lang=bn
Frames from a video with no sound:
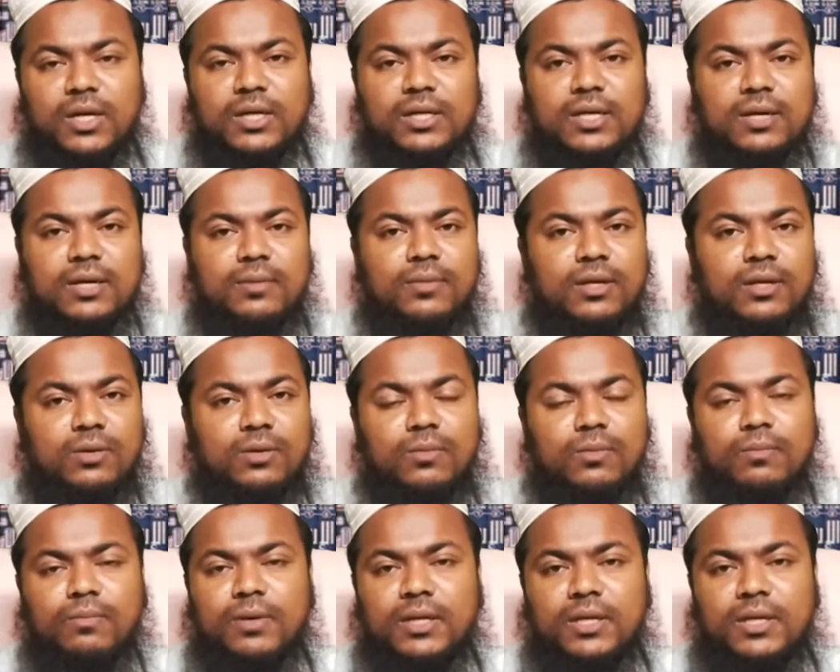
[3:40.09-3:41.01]
কেমা
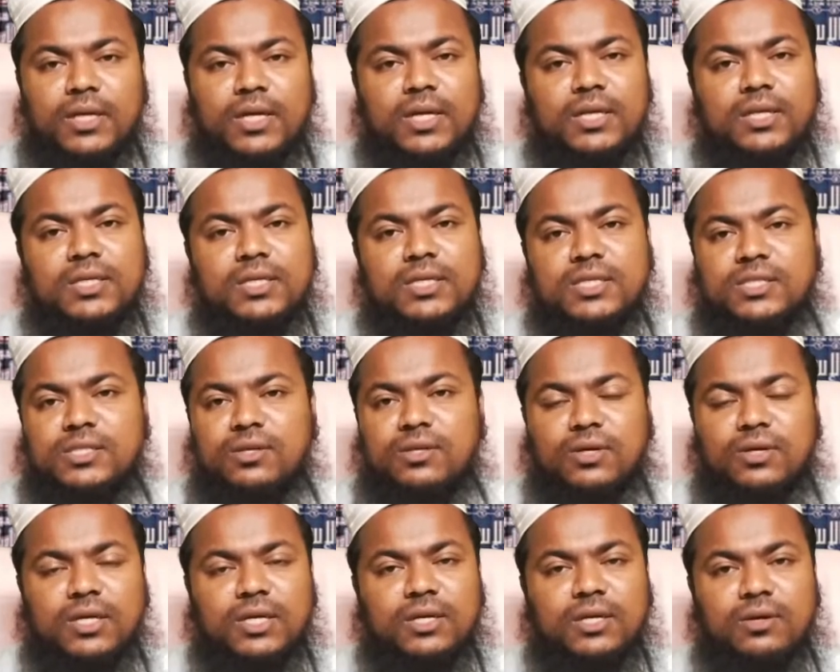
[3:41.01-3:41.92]
রব্বাইয়ানি
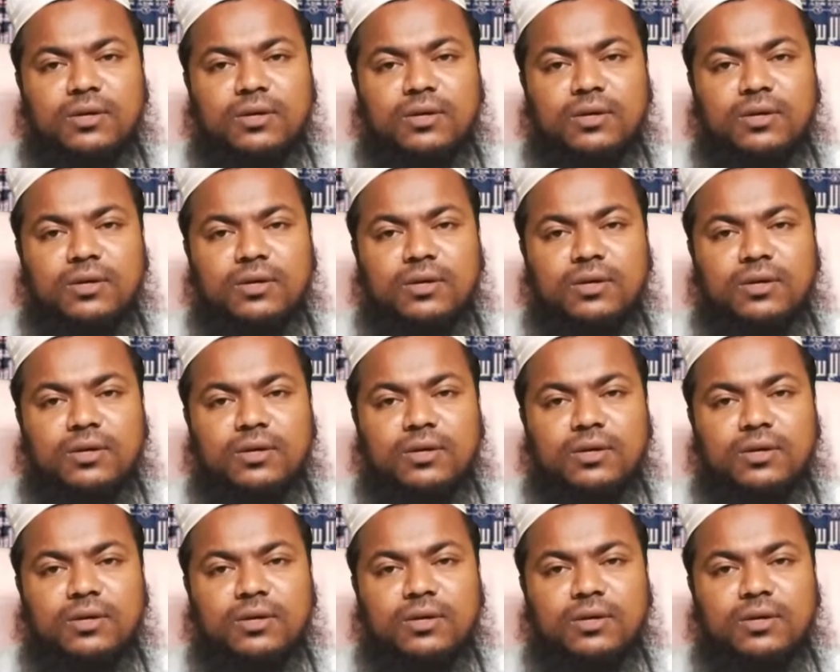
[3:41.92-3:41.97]
সগের